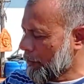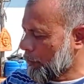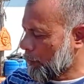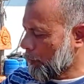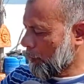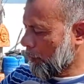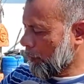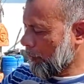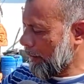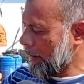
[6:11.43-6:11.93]

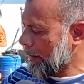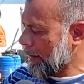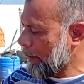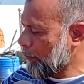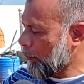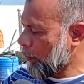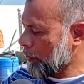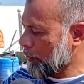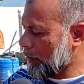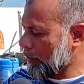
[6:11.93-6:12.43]
तो देखिए
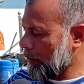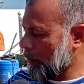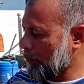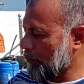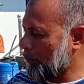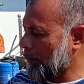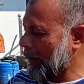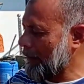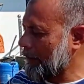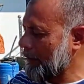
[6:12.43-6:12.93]
बहुत
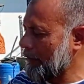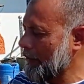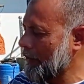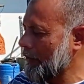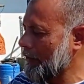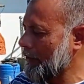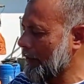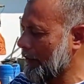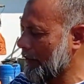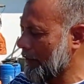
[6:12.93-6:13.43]
बेहतरीन
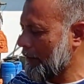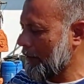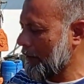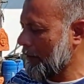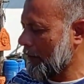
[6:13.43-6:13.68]
चीज़ दिख रही